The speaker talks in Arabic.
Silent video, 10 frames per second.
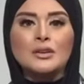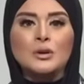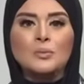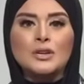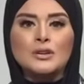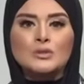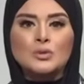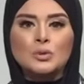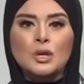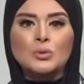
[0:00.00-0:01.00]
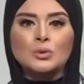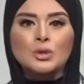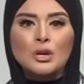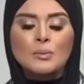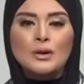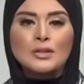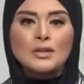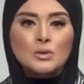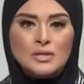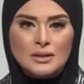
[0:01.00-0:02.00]
ربنا صوتك وطلبك
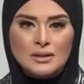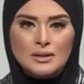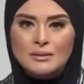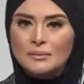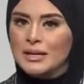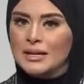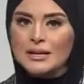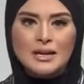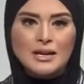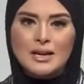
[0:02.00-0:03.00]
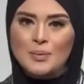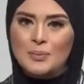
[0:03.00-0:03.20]
يوصل من غير حجاب